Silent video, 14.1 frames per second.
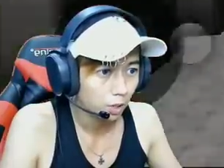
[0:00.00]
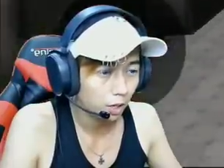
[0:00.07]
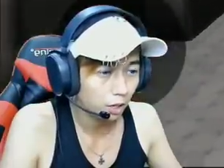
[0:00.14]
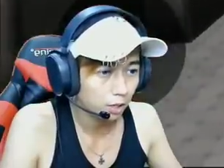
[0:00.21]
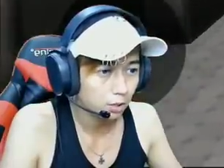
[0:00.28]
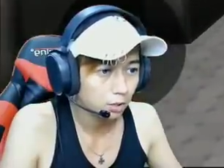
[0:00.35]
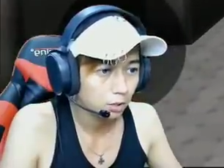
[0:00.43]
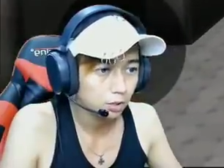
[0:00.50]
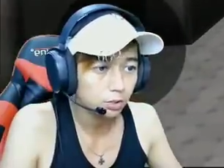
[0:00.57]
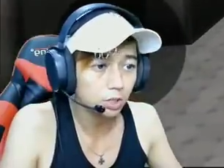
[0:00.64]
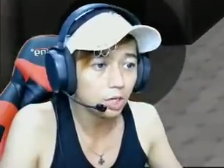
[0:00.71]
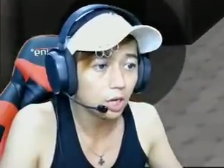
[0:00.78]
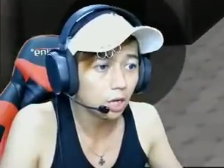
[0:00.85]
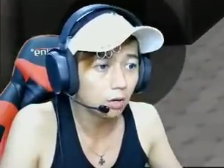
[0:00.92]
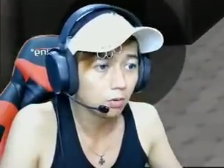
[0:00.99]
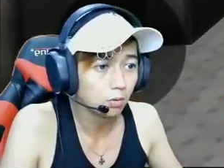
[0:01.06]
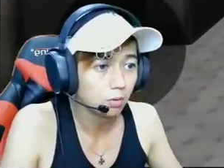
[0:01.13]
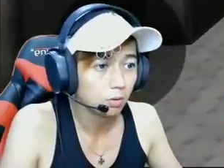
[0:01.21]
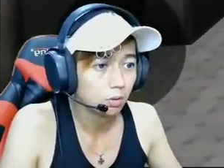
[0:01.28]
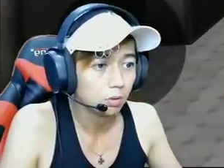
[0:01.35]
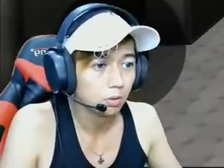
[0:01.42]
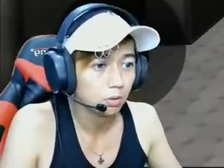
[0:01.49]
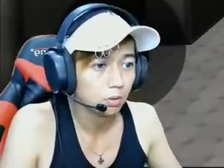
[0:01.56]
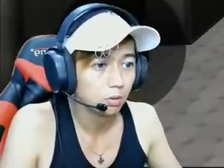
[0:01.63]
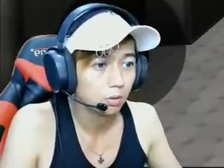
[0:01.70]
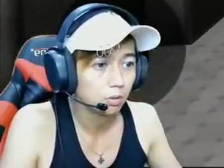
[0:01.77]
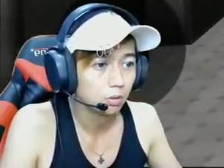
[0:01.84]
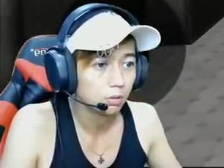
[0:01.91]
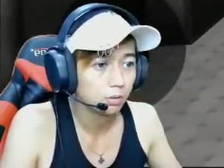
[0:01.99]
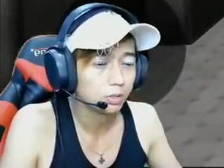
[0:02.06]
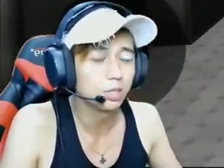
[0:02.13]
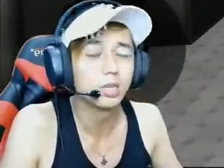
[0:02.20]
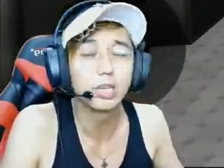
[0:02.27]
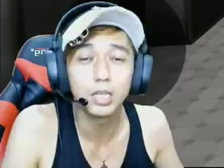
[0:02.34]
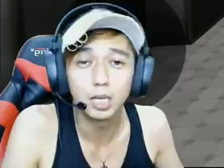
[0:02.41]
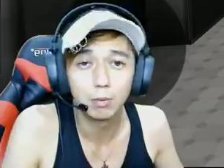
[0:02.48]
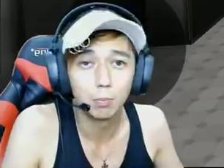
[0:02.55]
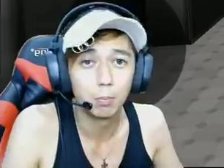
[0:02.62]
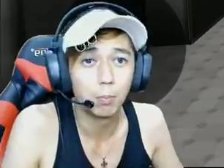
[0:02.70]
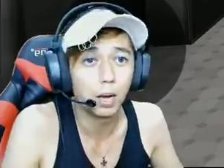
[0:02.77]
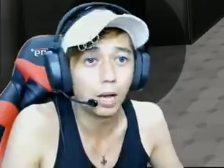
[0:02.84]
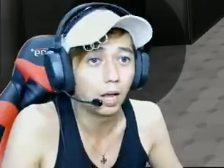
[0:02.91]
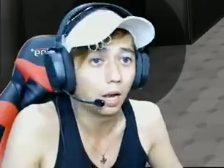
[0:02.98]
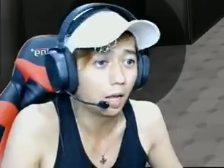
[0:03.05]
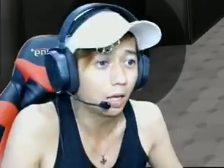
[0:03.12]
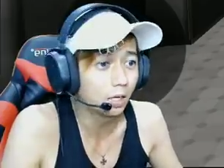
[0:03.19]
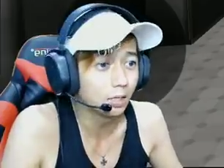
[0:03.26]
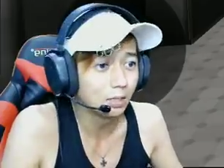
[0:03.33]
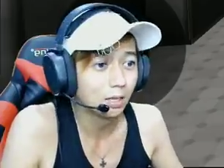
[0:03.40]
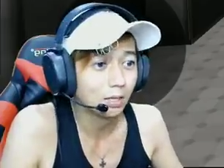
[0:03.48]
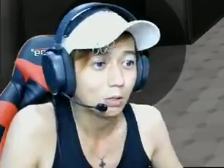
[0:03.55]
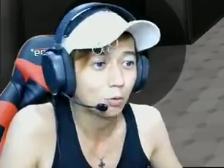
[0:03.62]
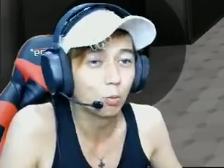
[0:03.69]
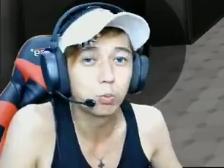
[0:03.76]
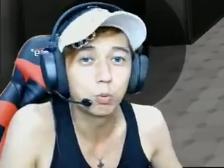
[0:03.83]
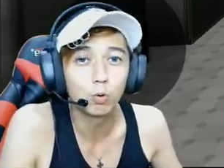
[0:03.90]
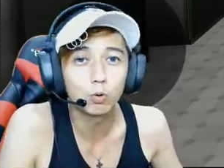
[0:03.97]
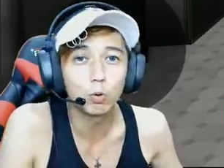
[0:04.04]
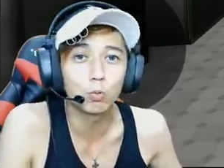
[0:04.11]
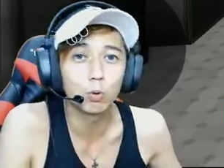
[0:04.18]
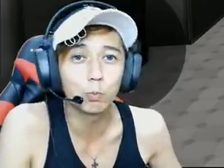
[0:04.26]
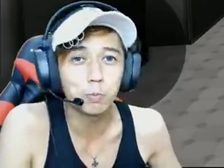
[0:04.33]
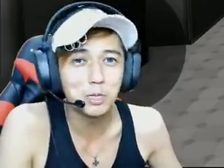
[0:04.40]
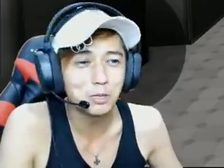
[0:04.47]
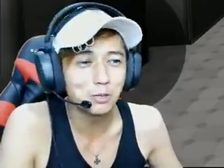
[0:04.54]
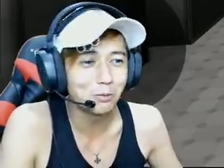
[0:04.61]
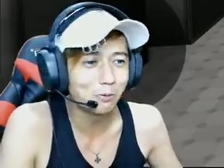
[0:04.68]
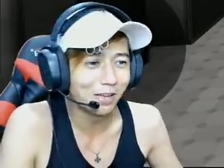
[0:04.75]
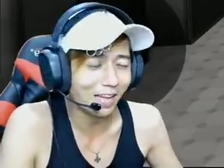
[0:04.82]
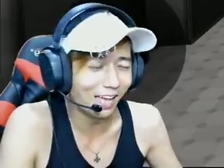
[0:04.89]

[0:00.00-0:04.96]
hey sini kau sini malah tubuh tubuh tuh